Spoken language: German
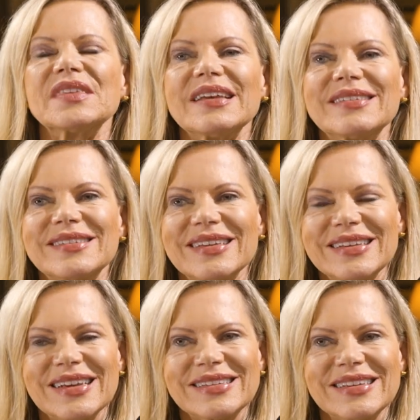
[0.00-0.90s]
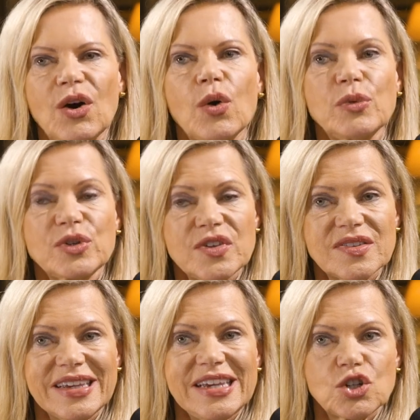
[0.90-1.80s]
dass der
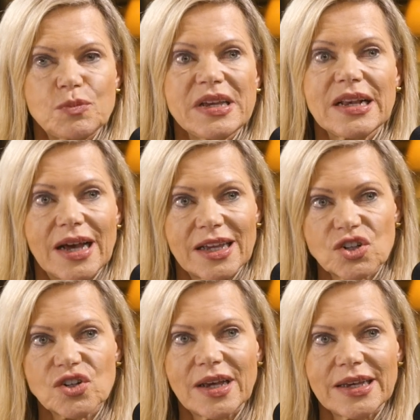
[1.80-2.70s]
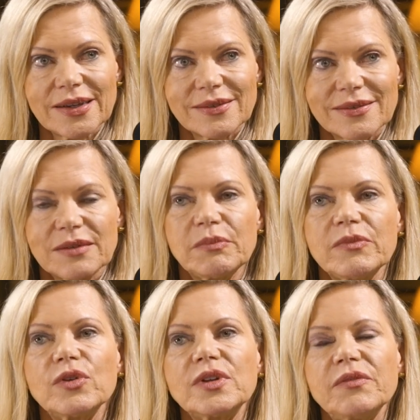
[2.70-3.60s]
Homozysteinspiegel ansteigt
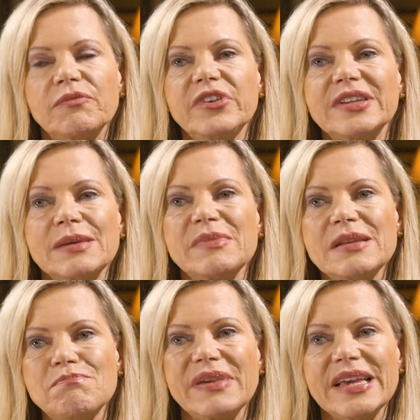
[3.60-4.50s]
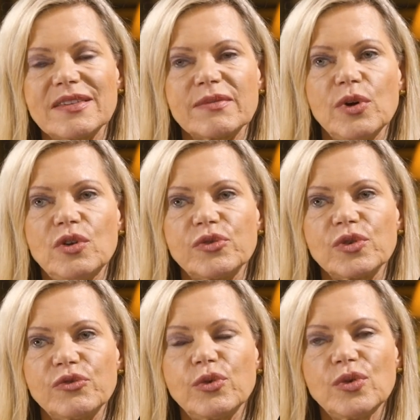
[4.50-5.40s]
und der Vitamin B12
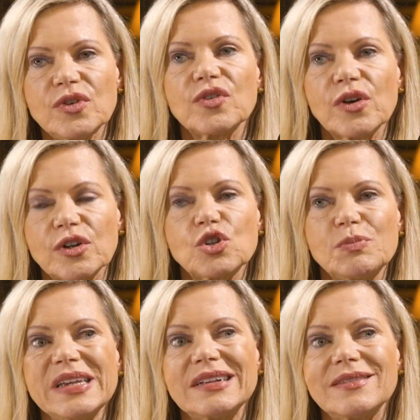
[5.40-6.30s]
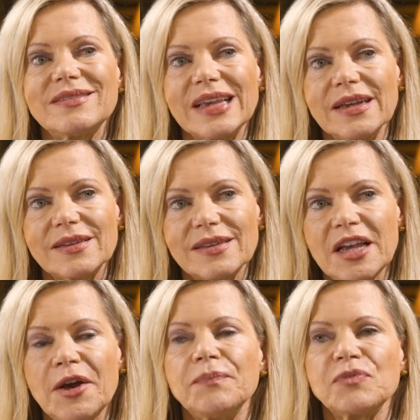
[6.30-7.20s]
und Folsäurespiegel sinkt.
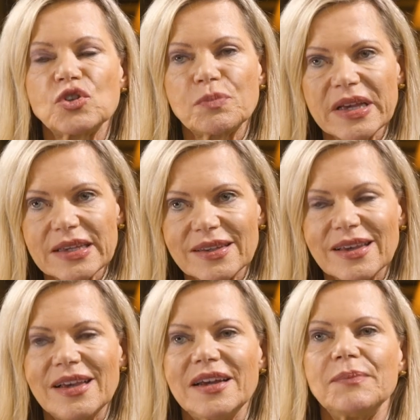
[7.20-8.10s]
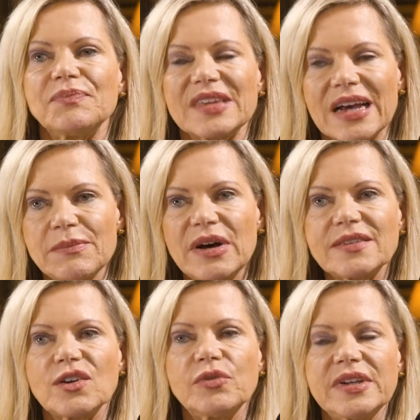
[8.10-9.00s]
Sprich, da
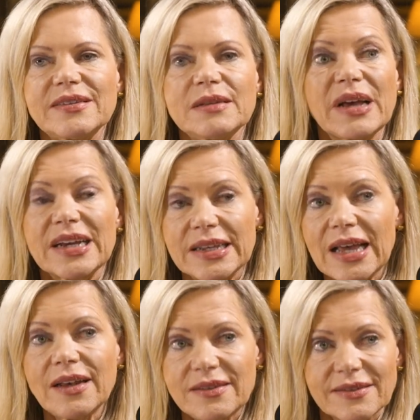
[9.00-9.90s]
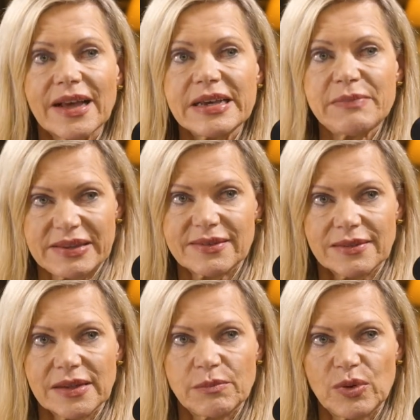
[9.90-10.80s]
macht es auch wieder Sinn, man kann alles drei
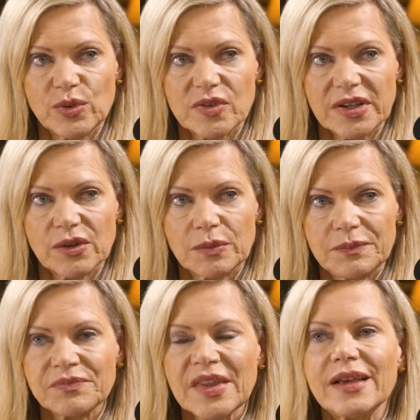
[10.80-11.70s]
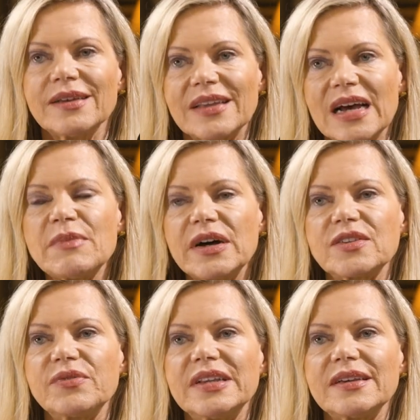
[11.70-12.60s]
messen im Blutserum. Da
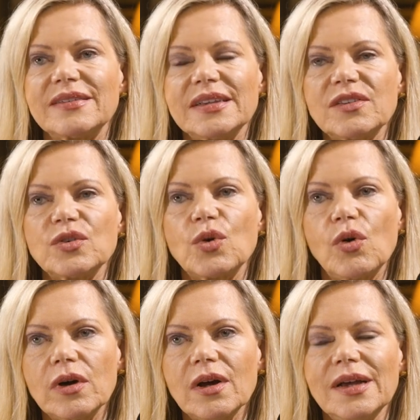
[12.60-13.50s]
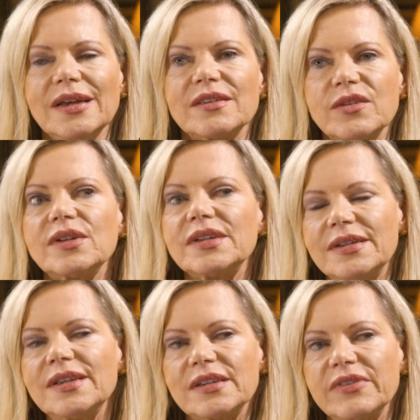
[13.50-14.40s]
macht es wieder Sinn zu gucken, sollte
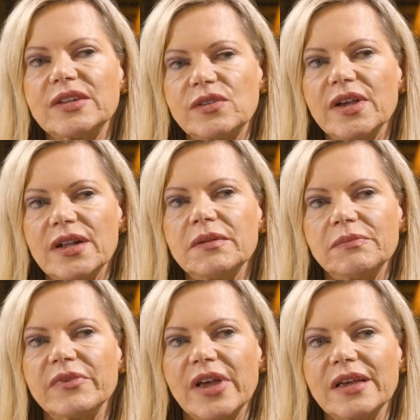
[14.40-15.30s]
ich nicht eventuell